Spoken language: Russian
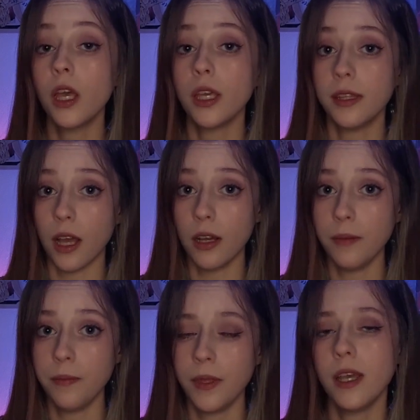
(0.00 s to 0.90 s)
Итак,
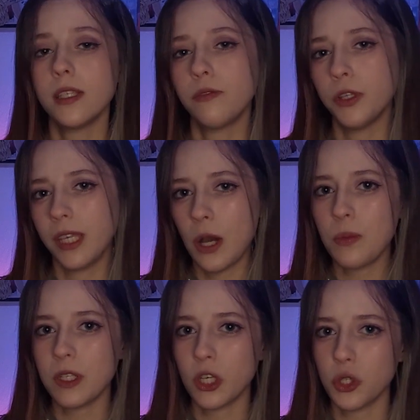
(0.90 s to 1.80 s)
сегодня я
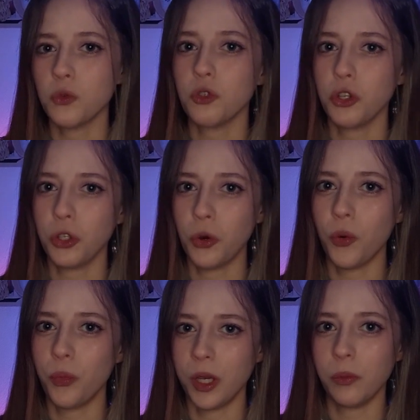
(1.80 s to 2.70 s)
вам расскажу, что
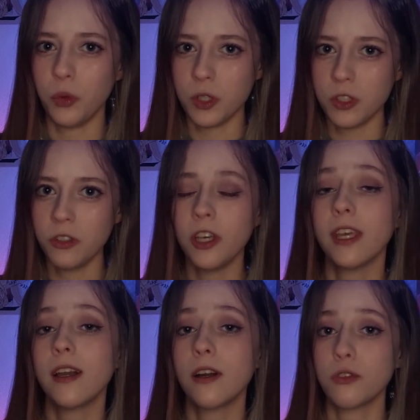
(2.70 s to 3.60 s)
такое бейнпостинг
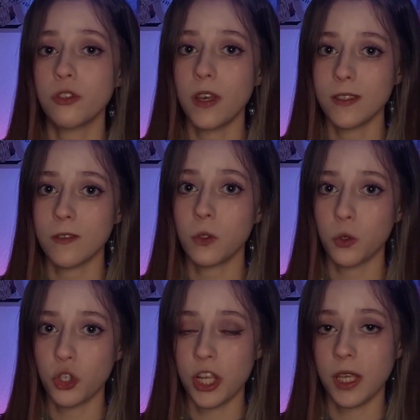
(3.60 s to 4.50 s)
и как он связан с
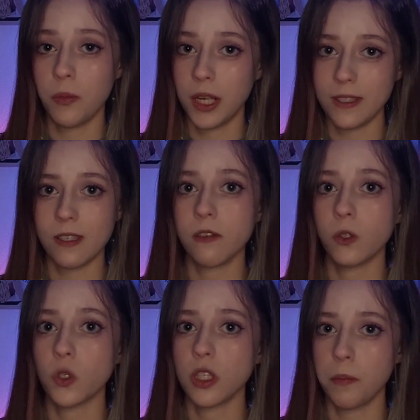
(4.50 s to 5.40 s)
крушением рейса
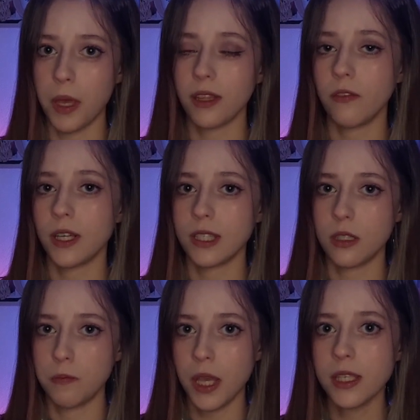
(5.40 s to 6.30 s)

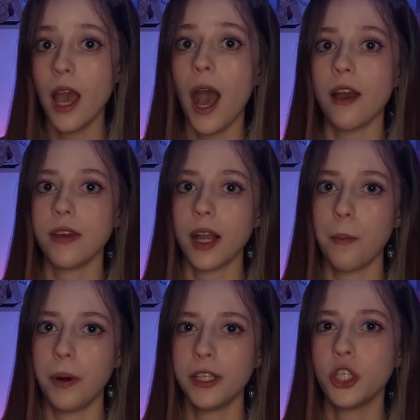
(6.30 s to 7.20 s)
9525
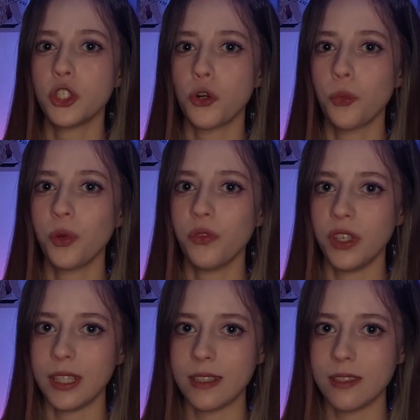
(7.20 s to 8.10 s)
авиакомпании German
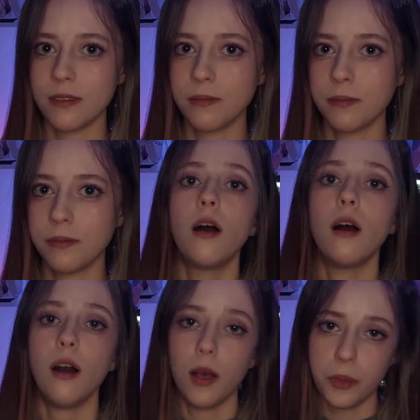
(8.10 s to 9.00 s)
Wings.
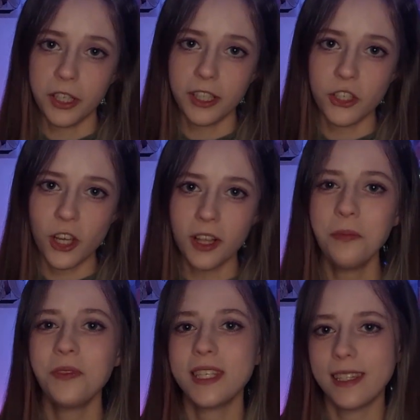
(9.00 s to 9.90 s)
А перед
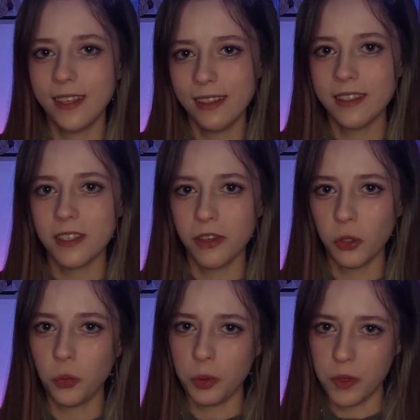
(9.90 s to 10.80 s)
началом настоятельно
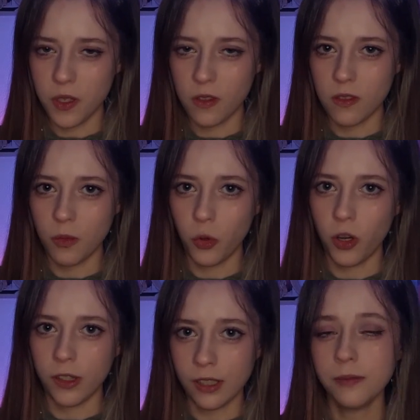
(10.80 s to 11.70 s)
советую подписаться на мой
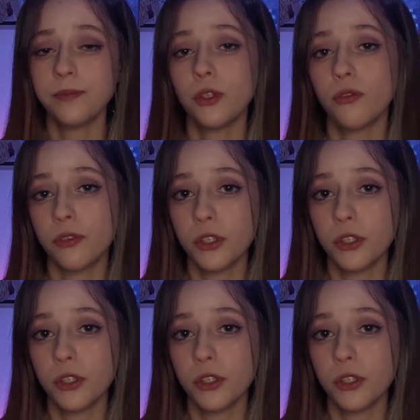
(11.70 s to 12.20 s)
канал. Новые